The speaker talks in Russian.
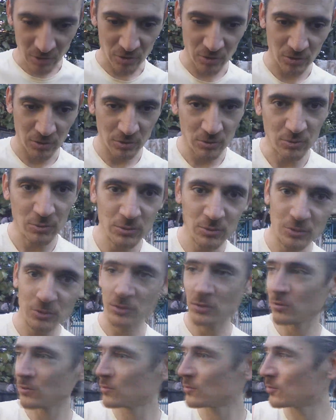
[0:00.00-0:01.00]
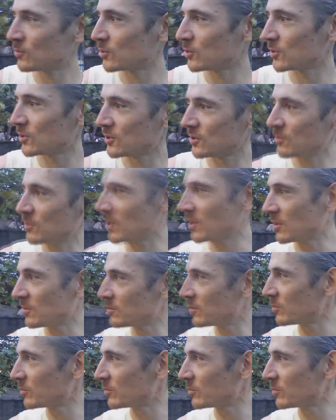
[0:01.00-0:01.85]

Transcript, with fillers: что-то тут еще можно собрать.